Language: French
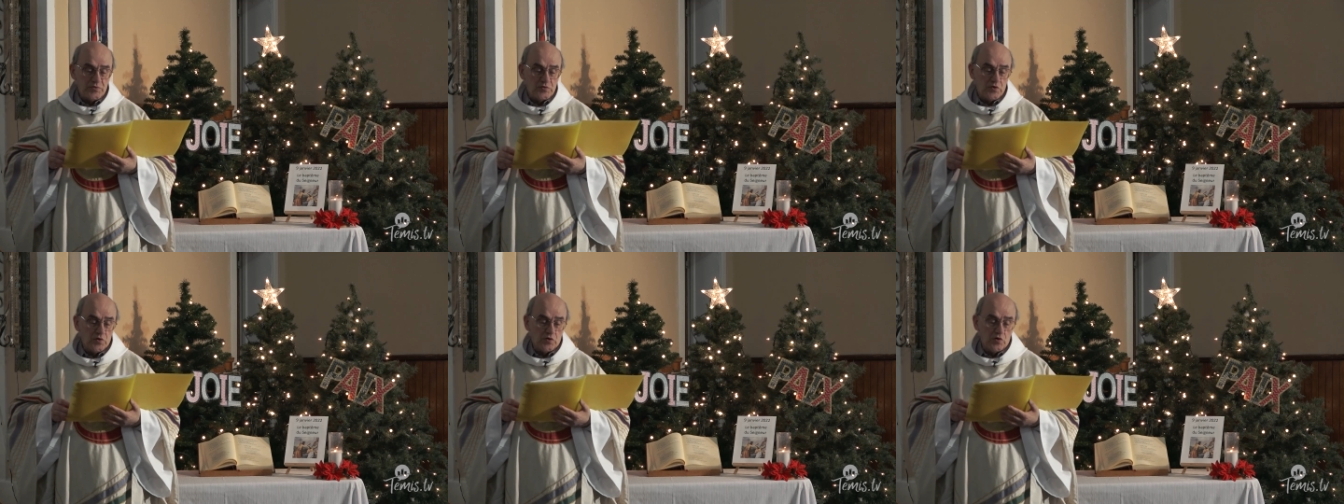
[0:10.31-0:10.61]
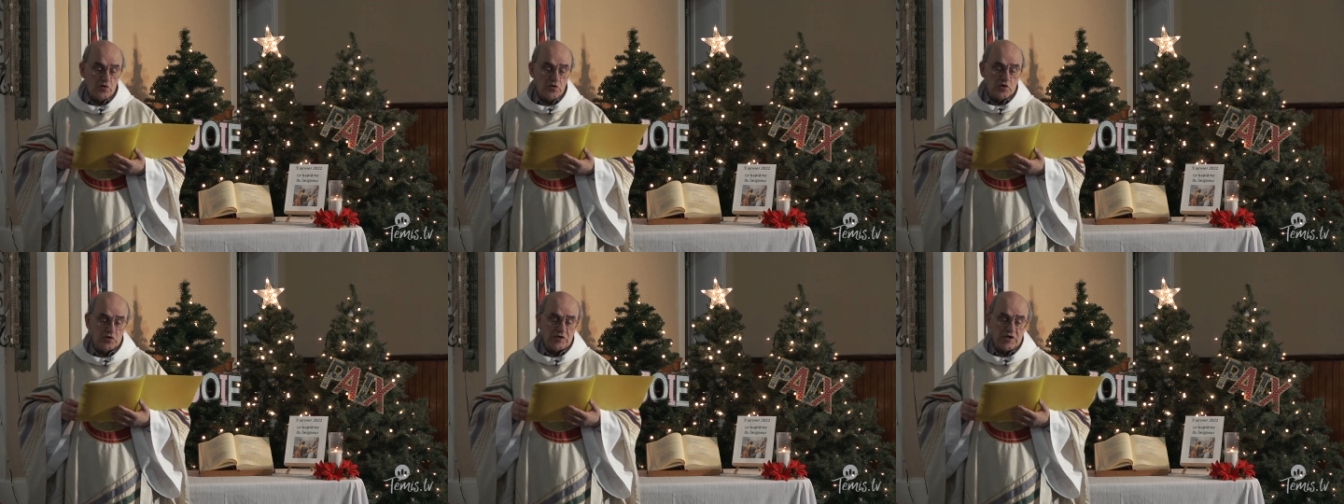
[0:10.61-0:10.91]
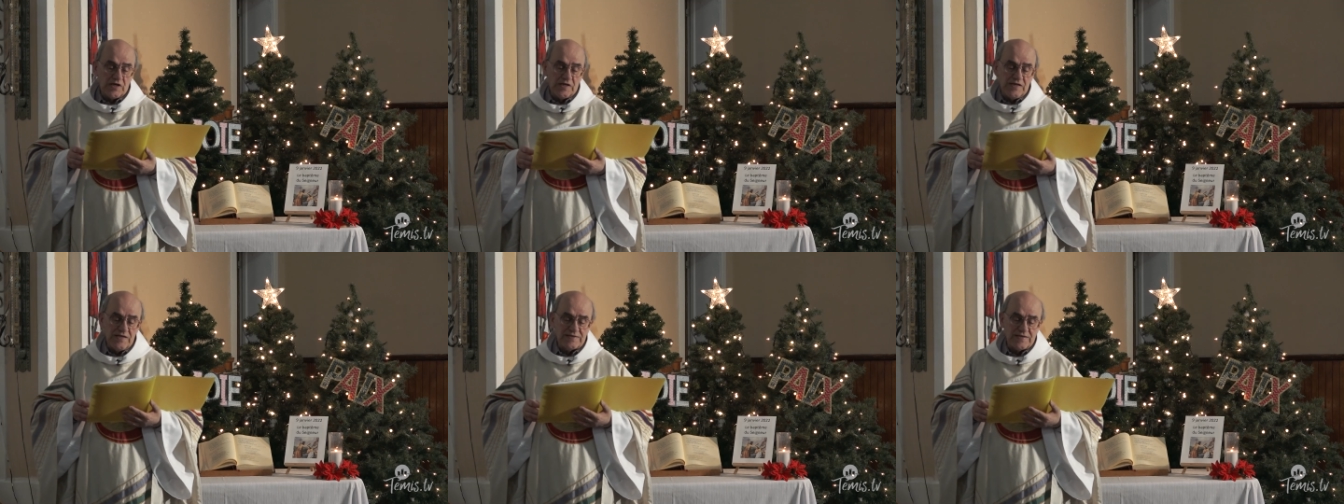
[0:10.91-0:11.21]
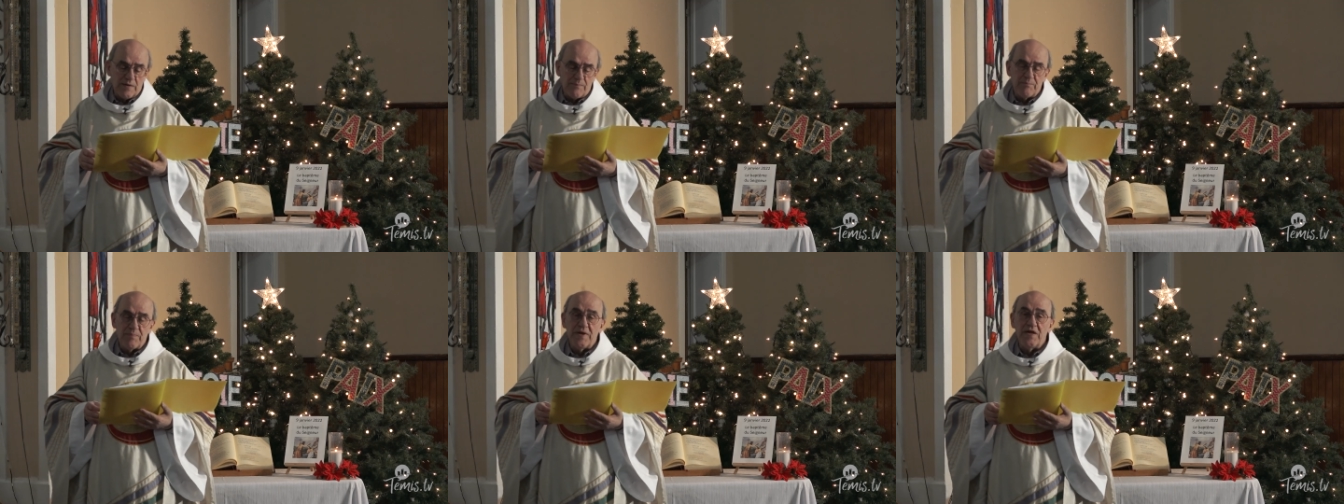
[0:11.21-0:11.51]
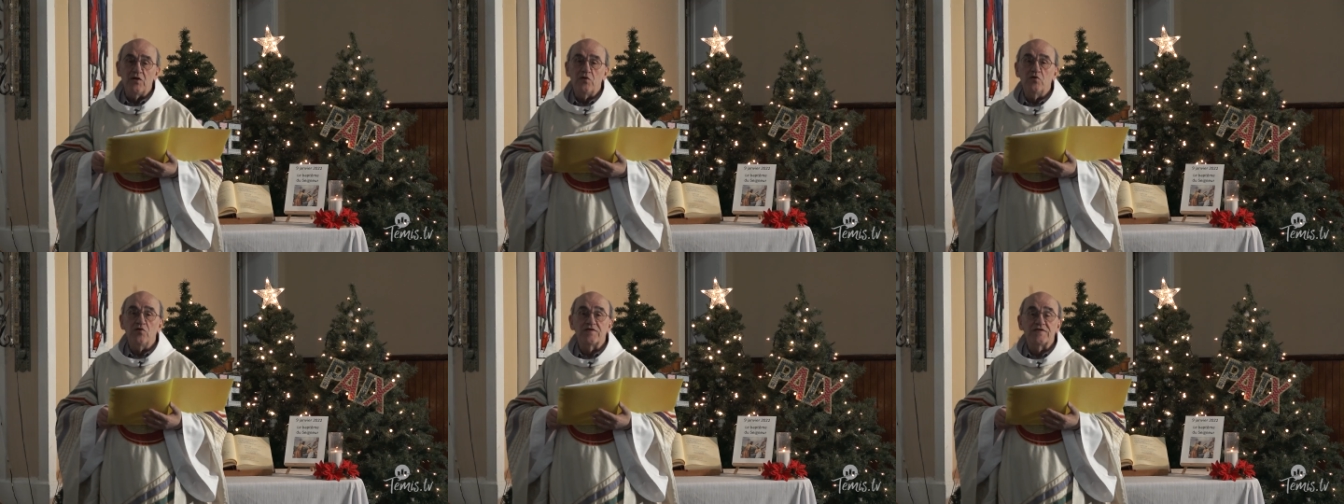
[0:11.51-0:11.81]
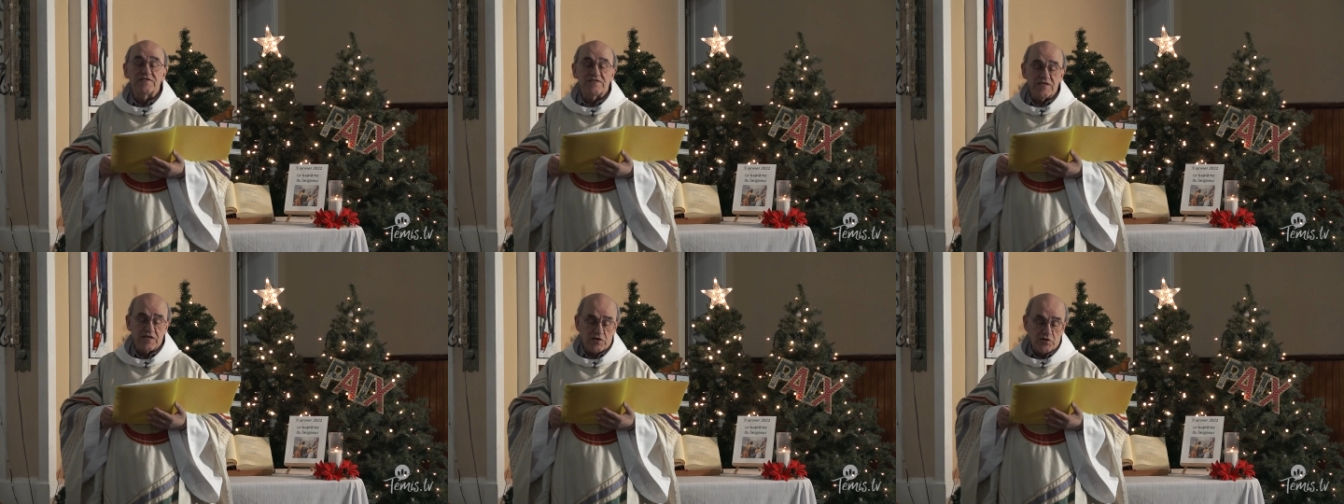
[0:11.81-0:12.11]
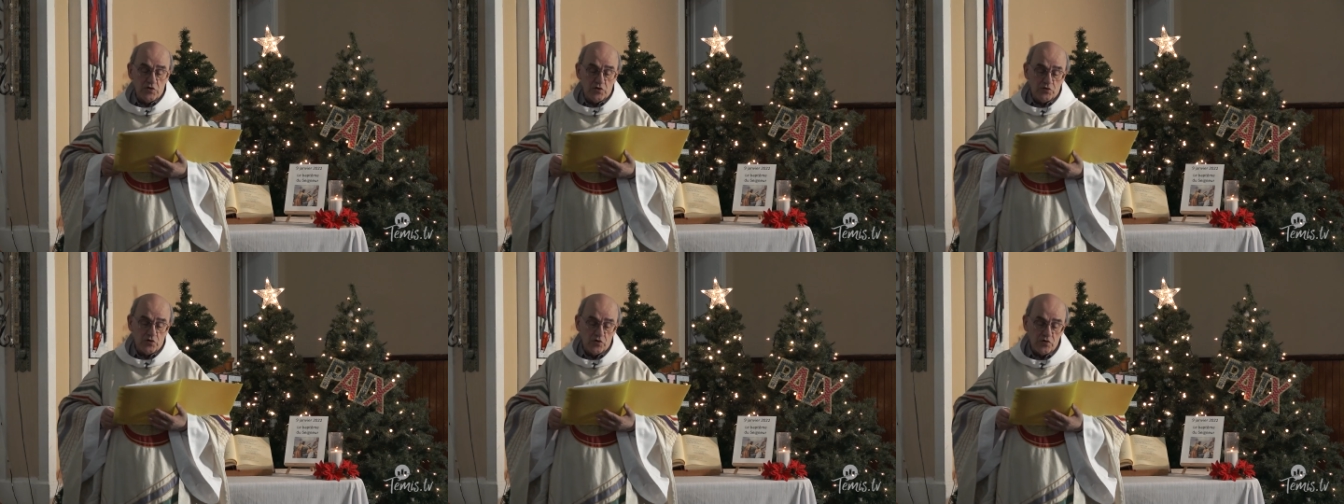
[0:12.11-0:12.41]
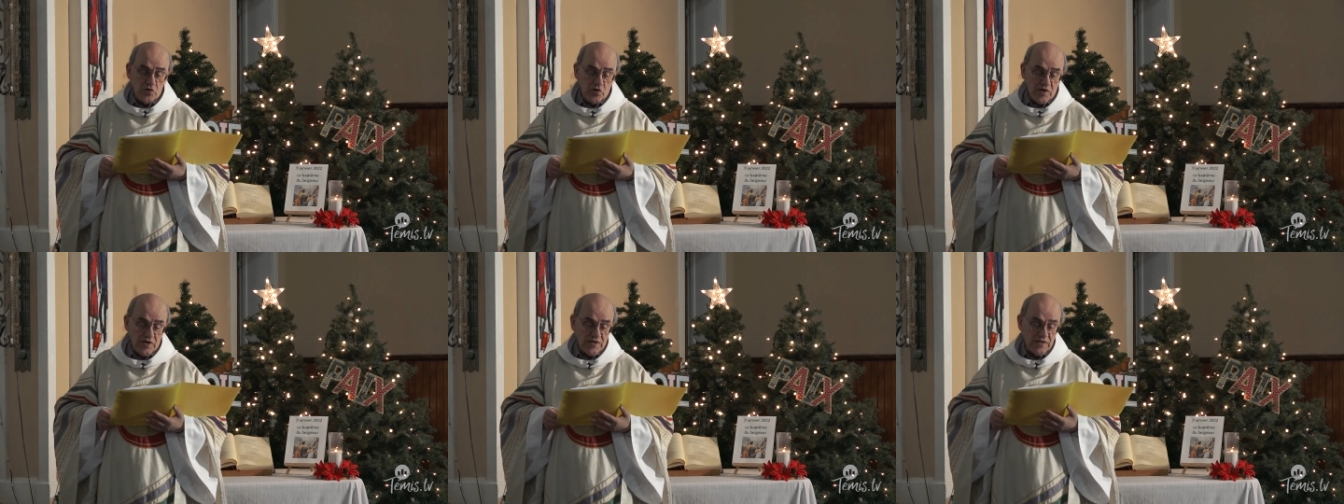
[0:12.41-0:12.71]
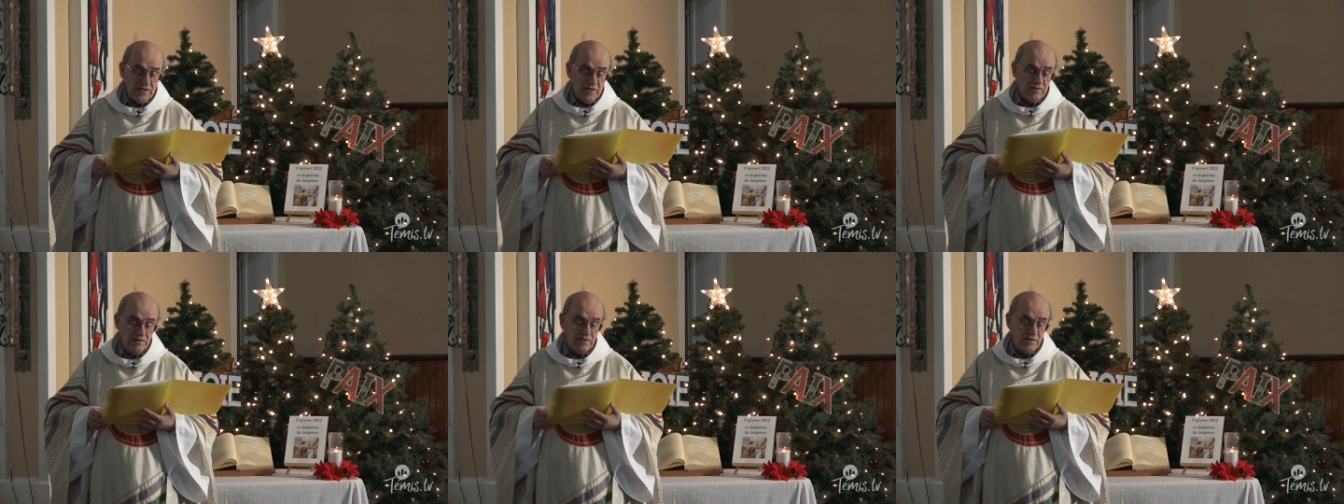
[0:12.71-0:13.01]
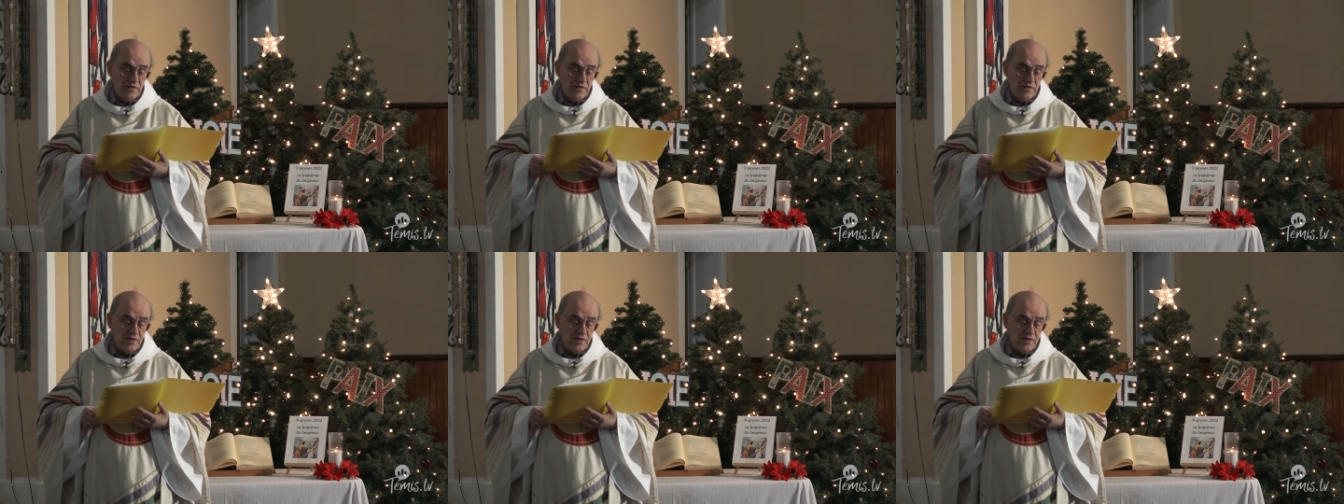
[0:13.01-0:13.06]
ce que notre Église appelle le cycle de Noël.